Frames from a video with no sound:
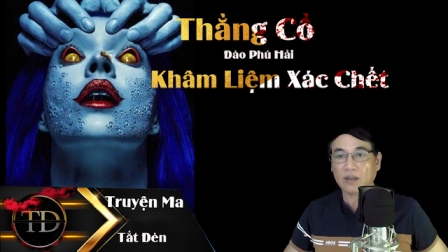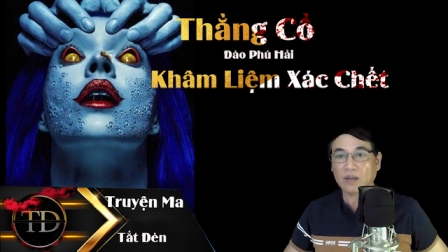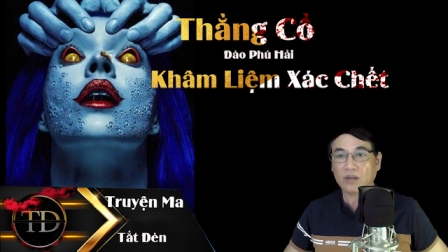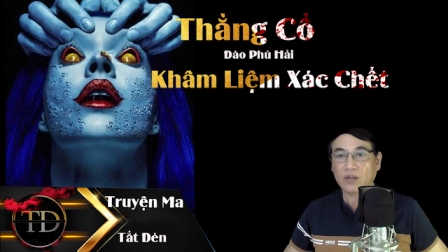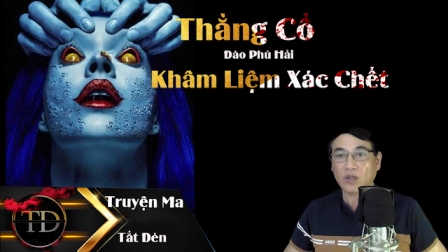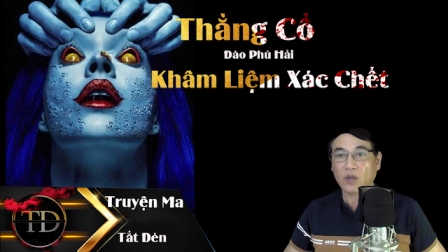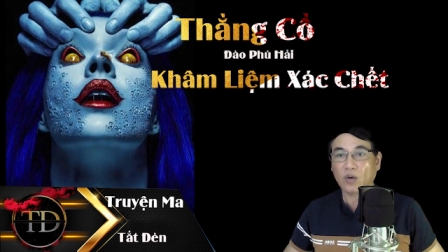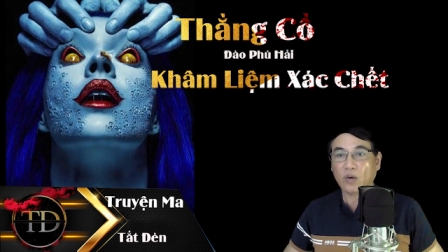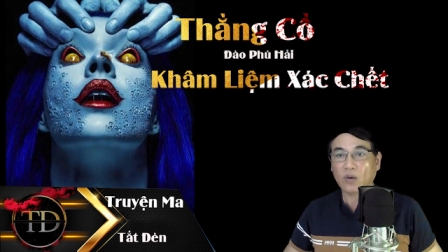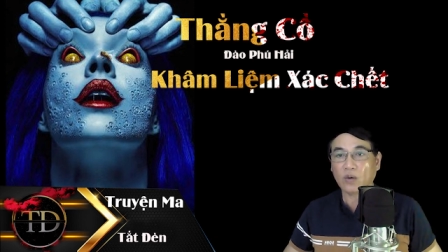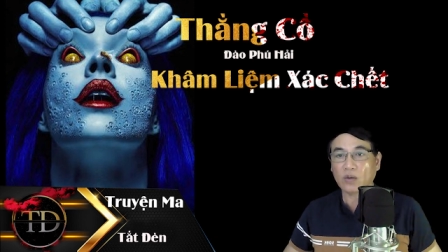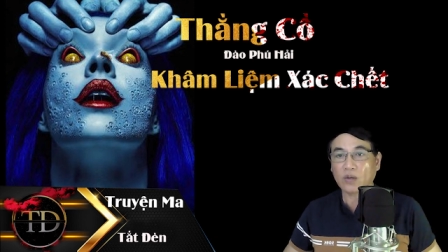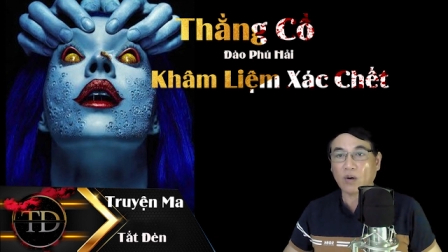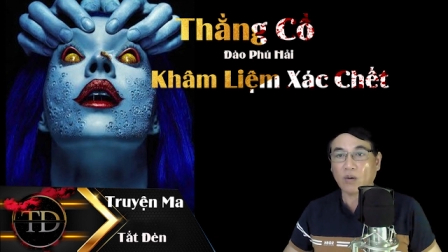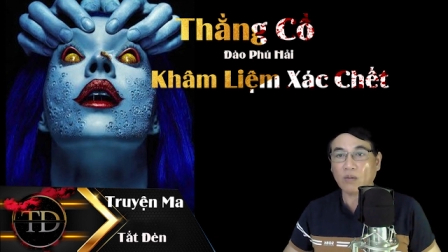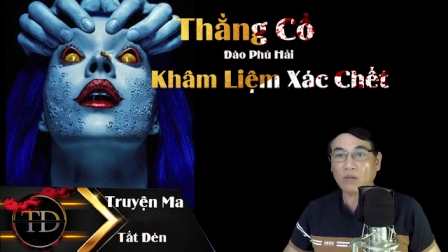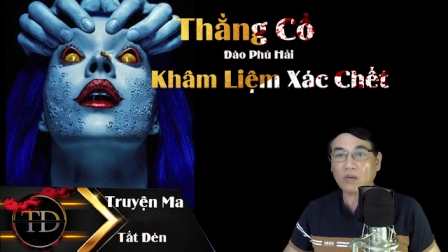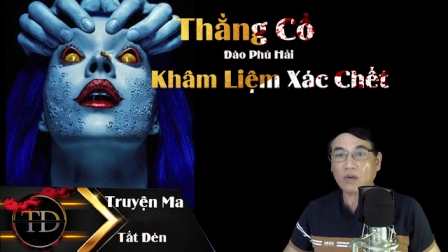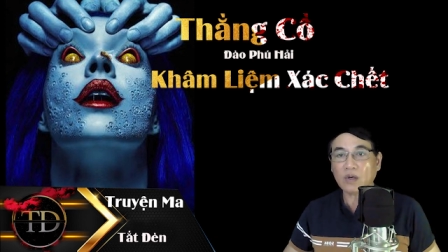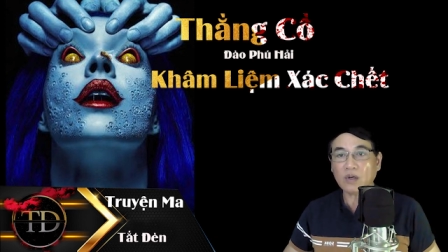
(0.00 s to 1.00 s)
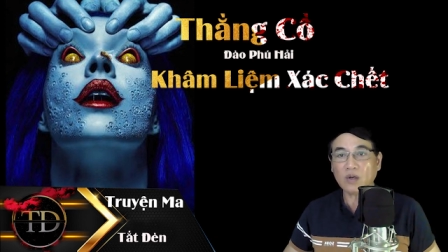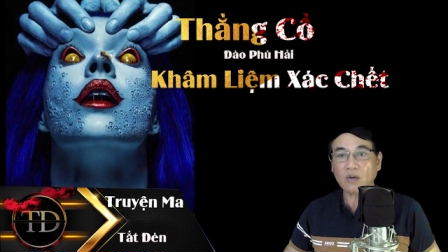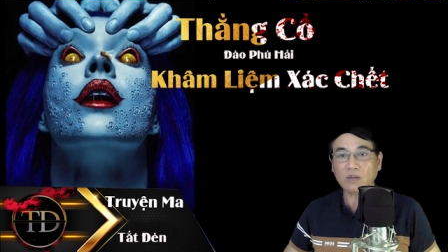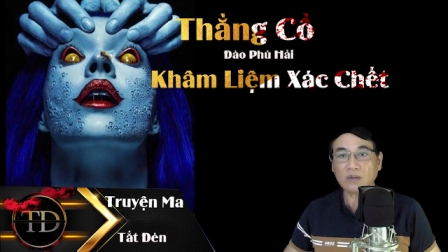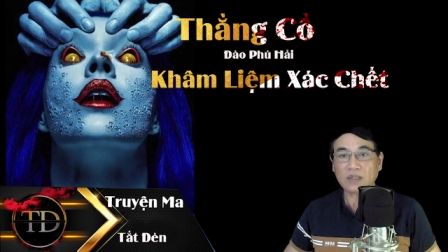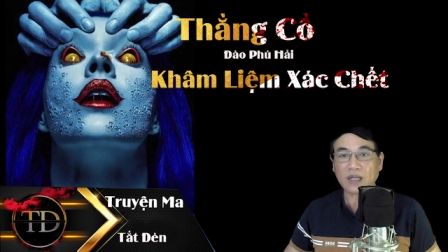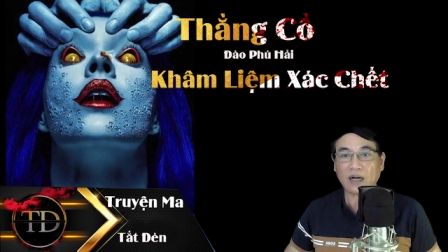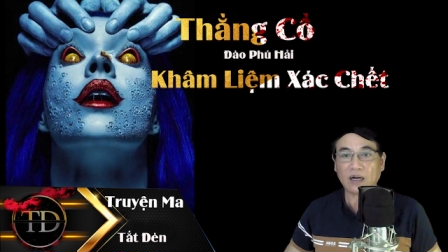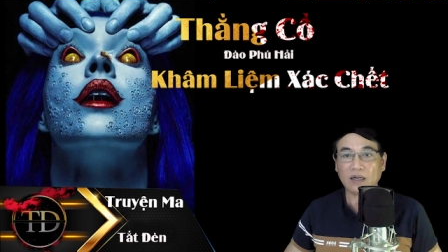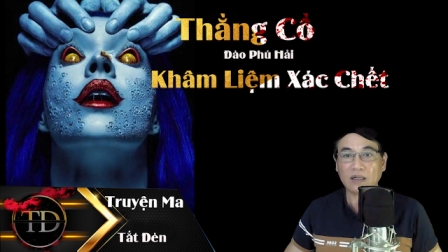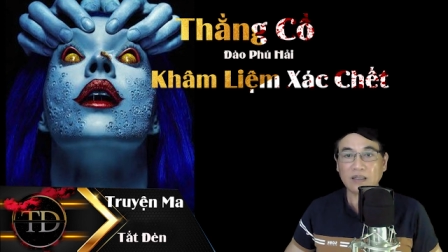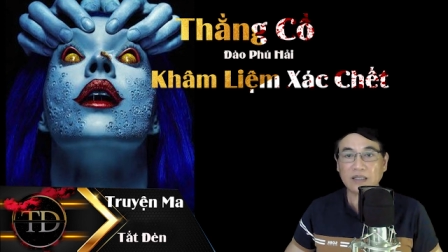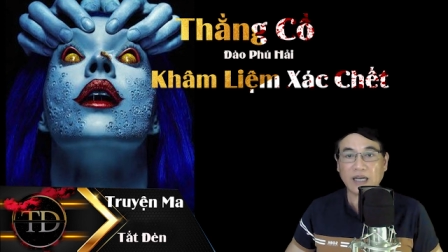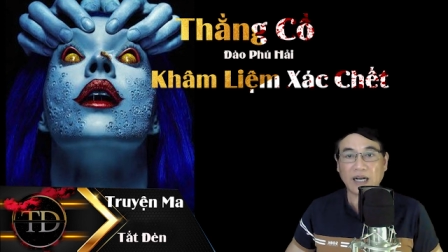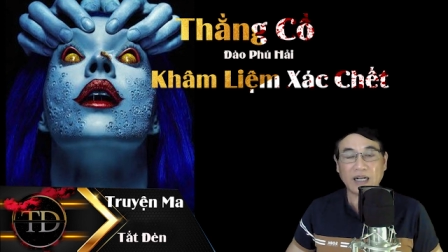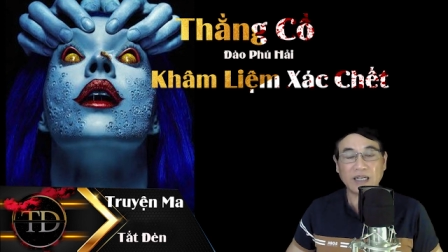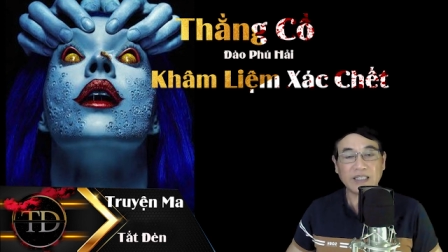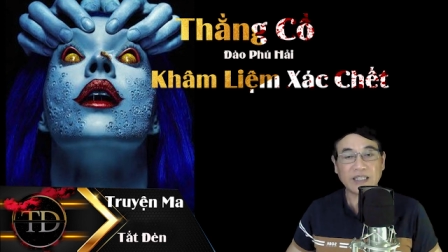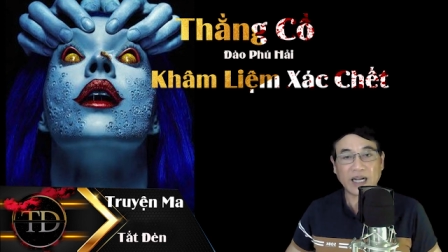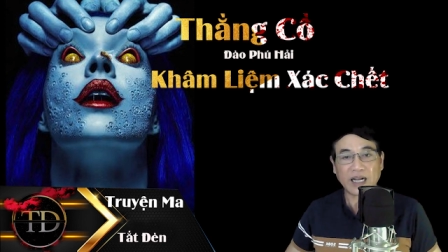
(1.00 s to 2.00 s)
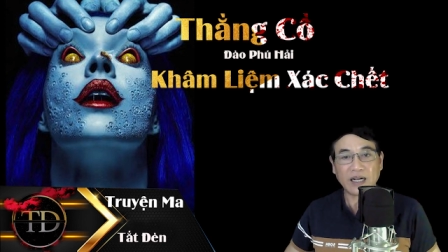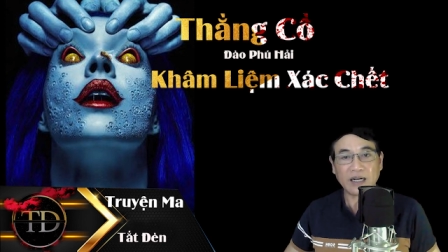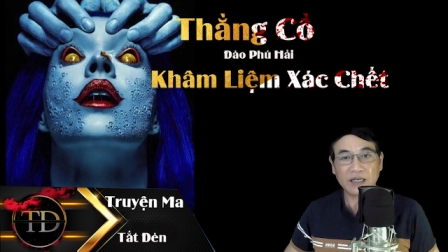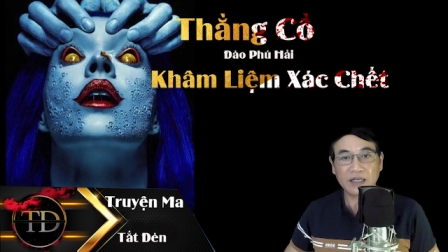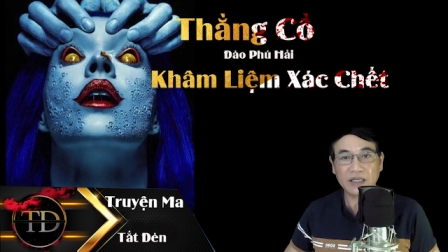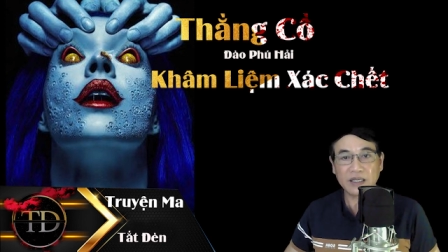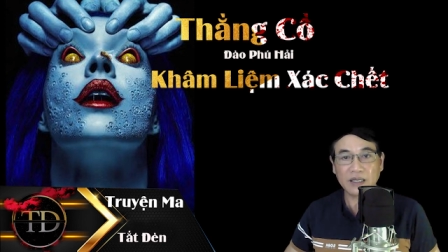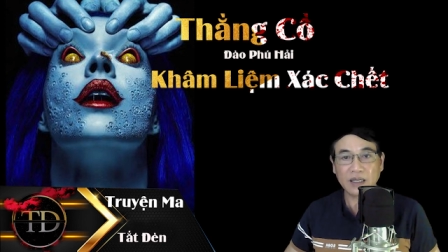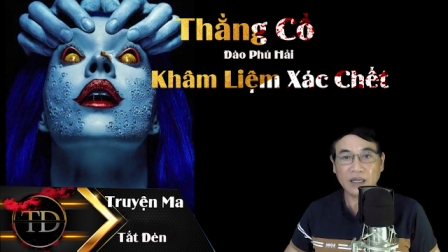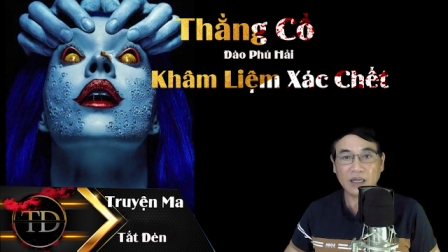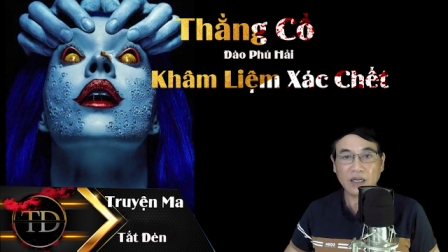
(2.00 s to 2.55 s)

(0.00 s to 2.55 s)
dù cũng có lúc thở chẳng ra hơi,